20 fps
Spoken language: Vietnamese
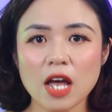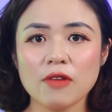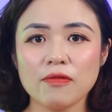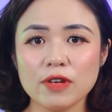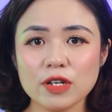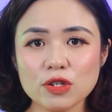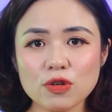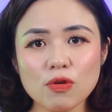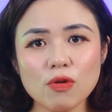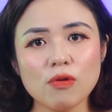
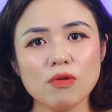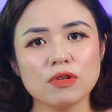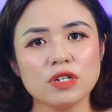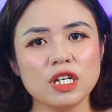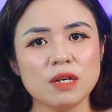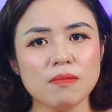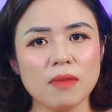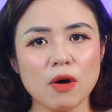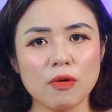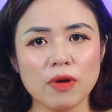Ví dụ,
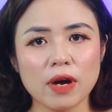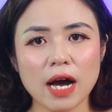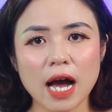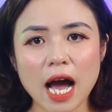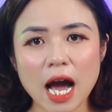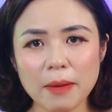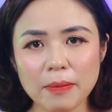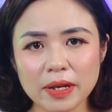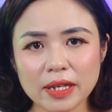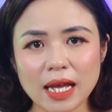chị bầu được
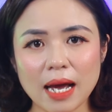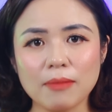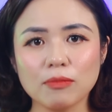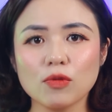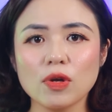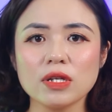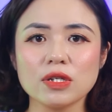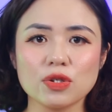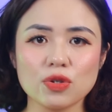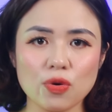28
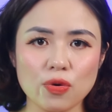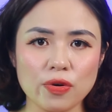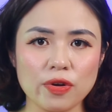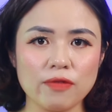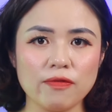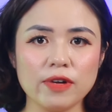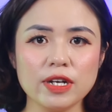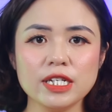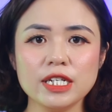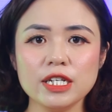tuần
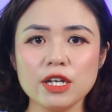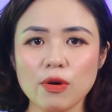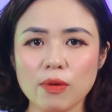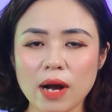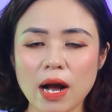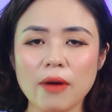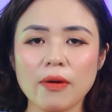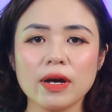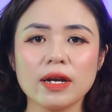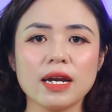rồi, với chiều
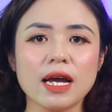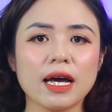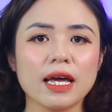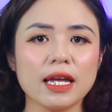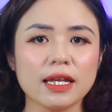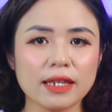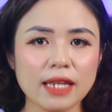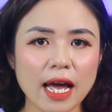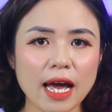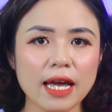cao cân nặng
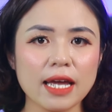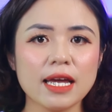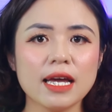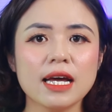hiện tại